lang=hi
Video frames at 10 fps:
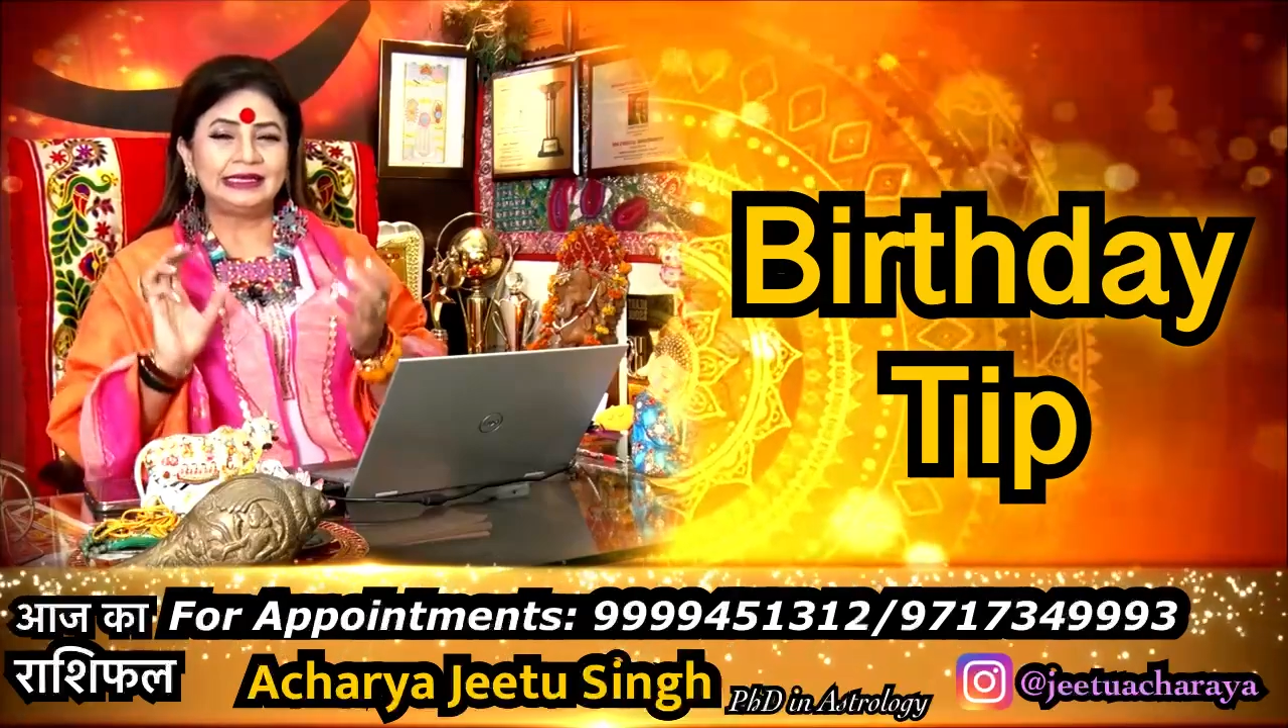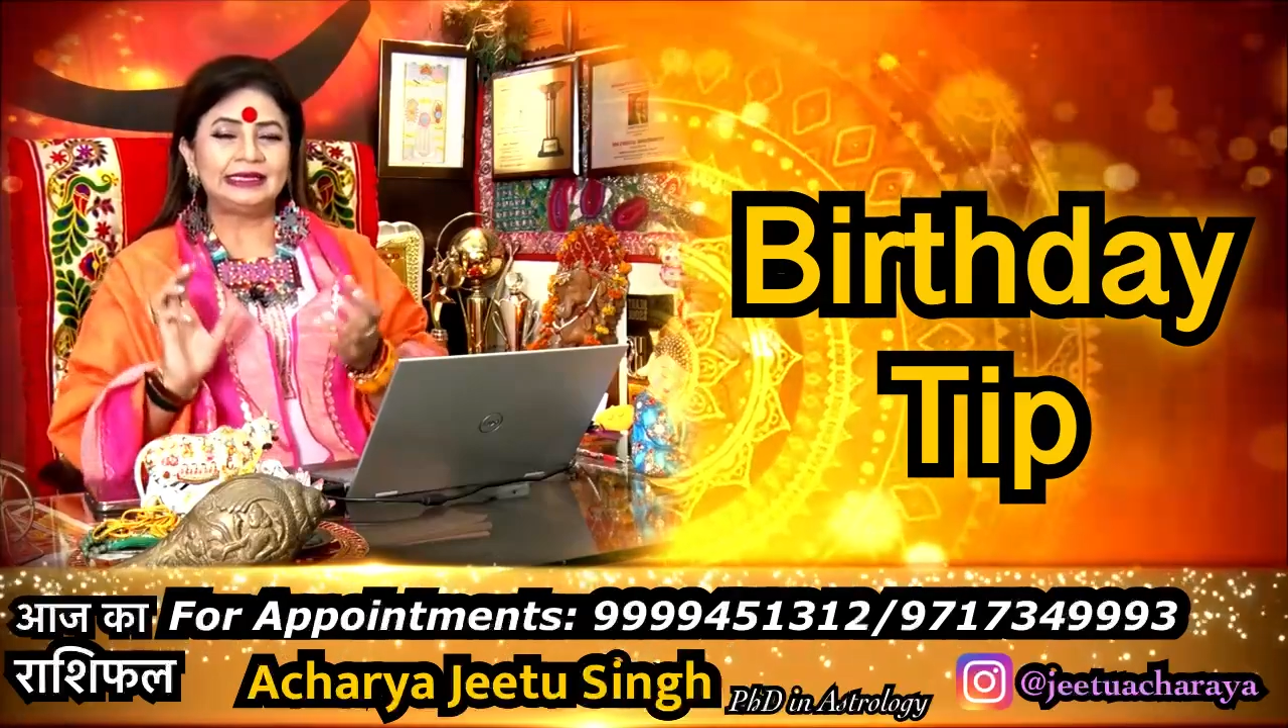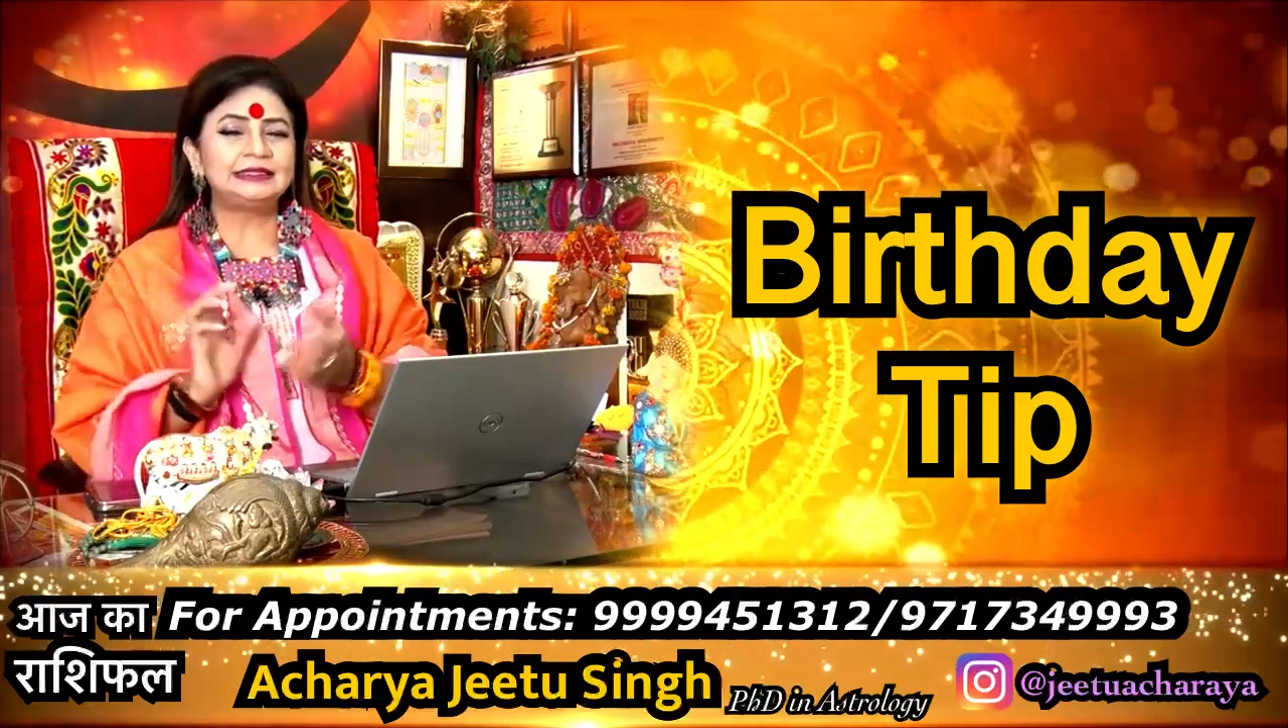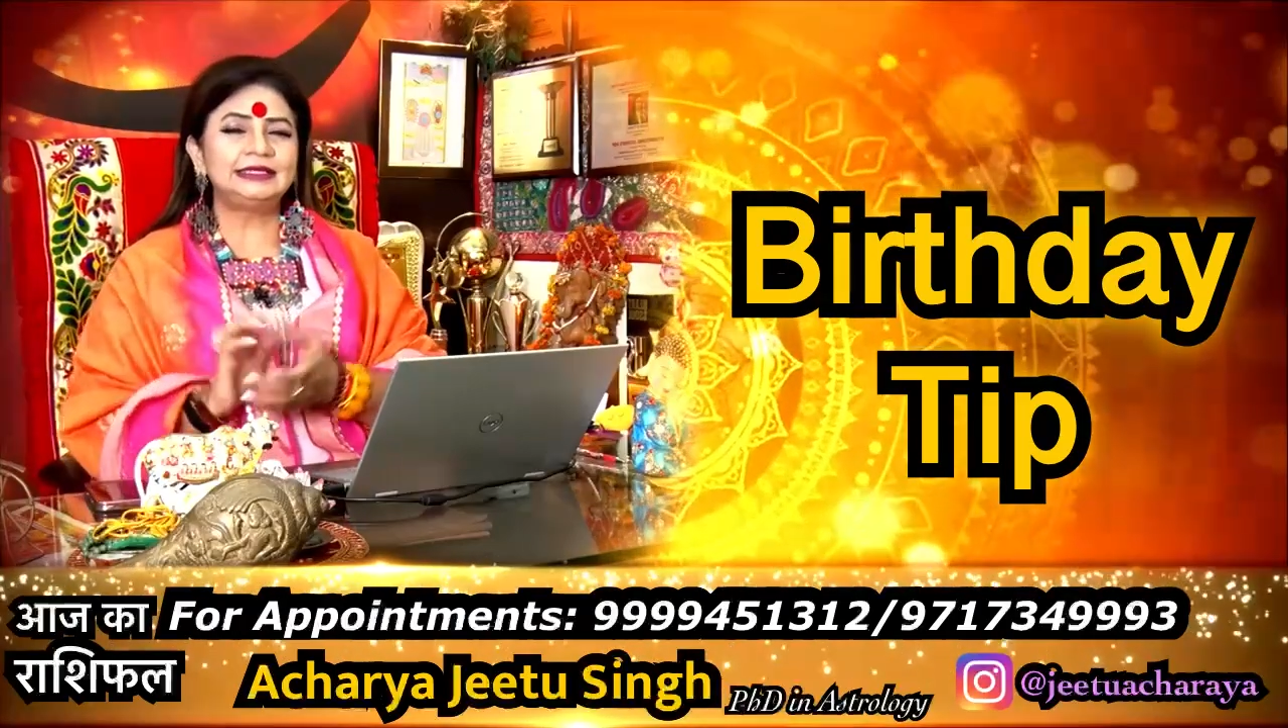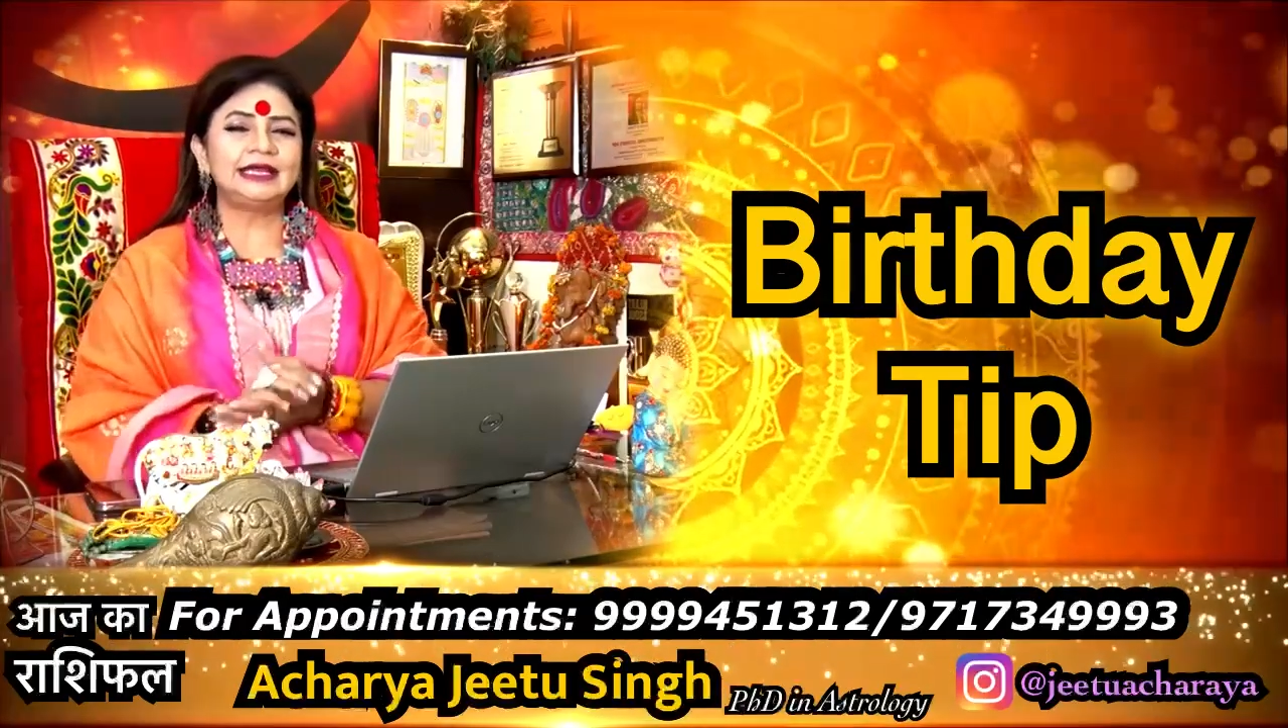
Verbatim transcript: इतनी